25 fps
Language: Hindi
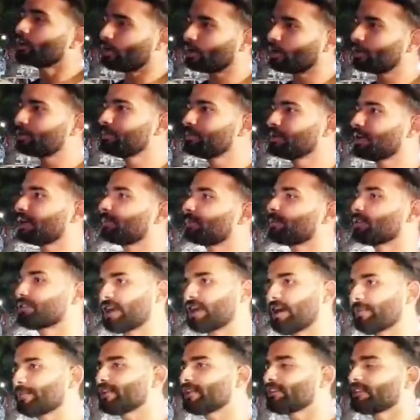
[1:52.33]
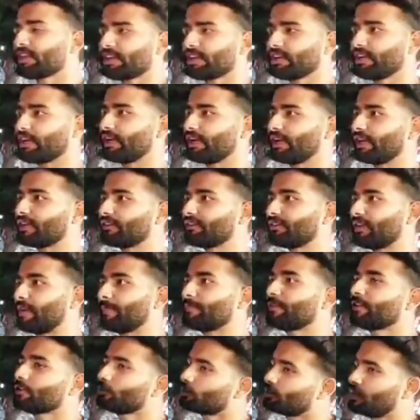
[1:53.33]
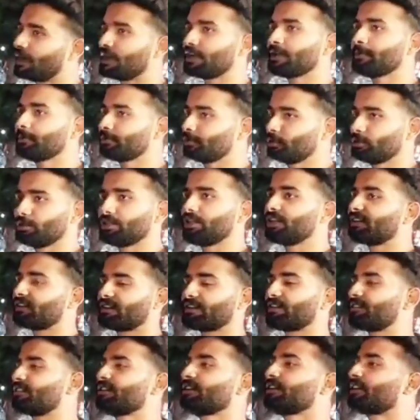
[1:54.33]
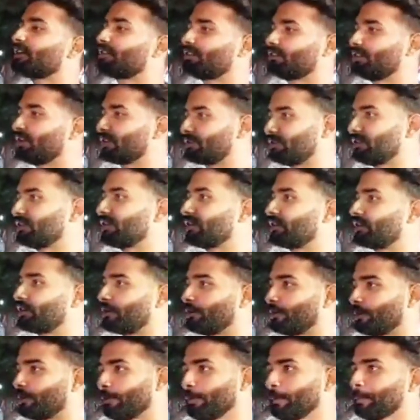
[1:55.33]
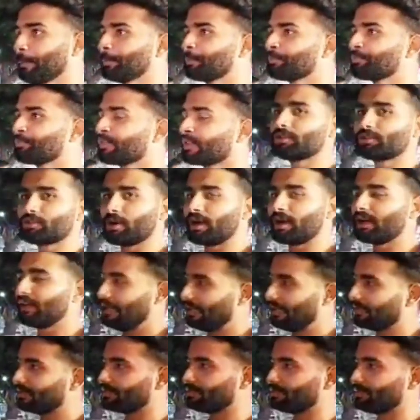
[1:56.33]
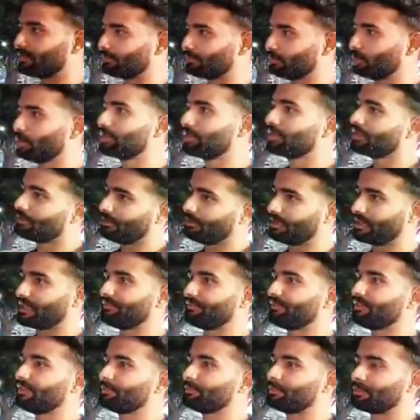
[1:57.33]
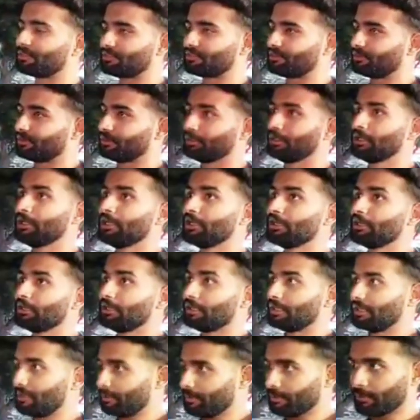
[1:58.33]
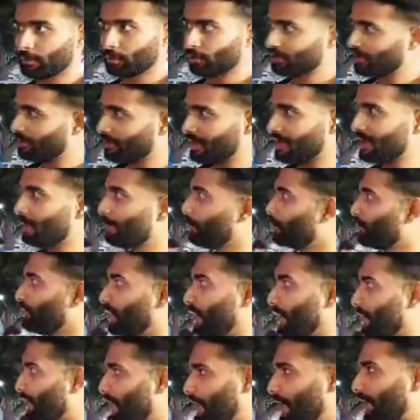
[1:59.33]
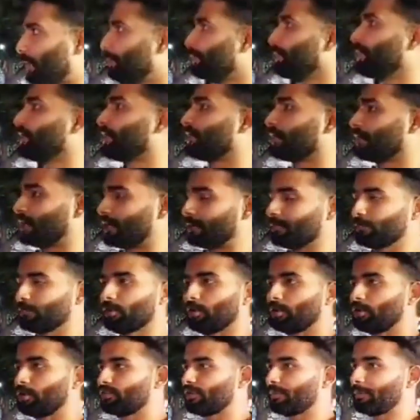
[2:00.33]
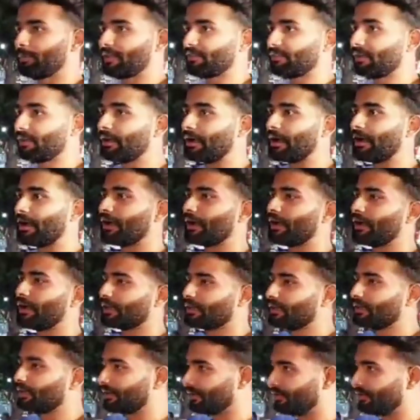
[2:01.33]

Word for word: इकोनॉमी आपके सामने सारे हालात सामने तो जाहिर है फिर दुनिया ट्रस्ट नहीं करती है ऐसी कंट्री को कि जो हालात इस वक्त मुल्क के बने में बस अभी कोई हमारा पुरसान हाल भी नहीं है हम लोगों से पैसा खा खा के